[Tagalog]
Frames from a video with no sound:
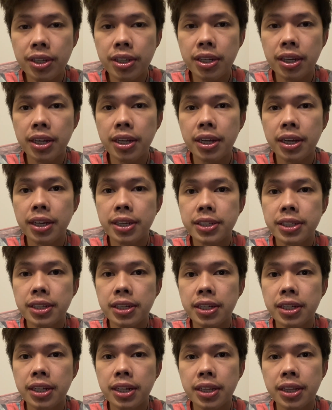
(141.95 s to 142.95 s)
uh,
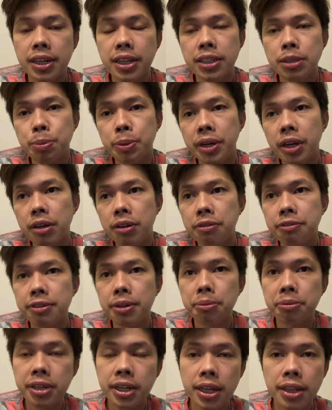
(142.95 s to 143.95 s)
kasi na-transfer ako
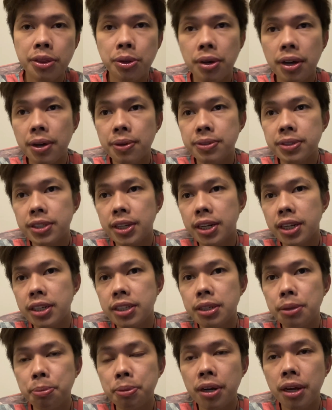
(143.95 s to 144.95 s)
from Riyadh to outside
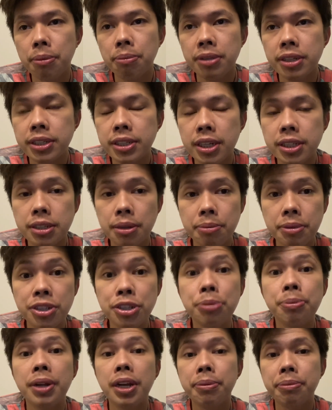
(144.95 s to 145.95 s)
sa province kasi
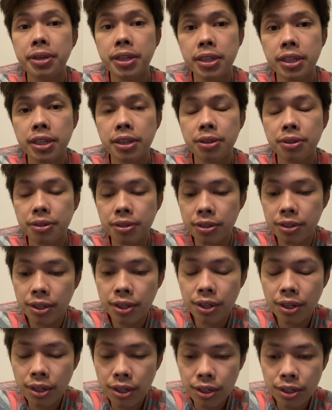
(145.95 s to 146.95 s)
medyo malamig dito
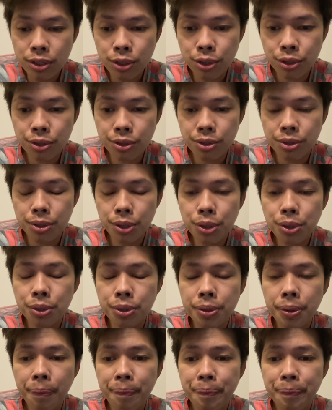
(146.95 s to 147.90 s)
so yun